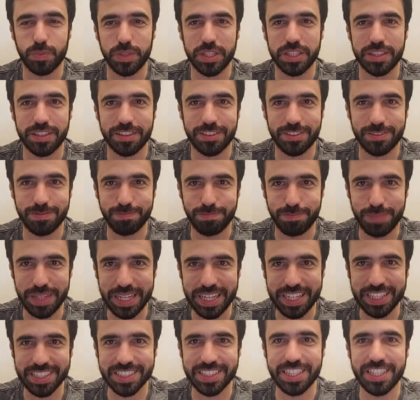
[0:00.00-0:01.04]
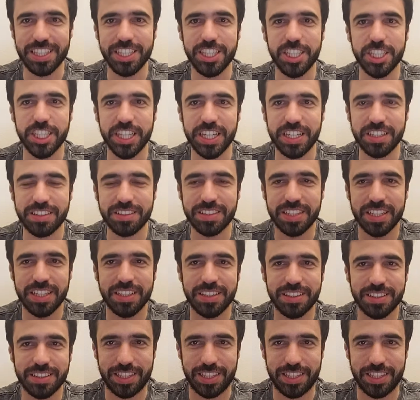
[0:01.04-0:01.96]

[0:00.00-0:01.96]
plantas bem inteligentes.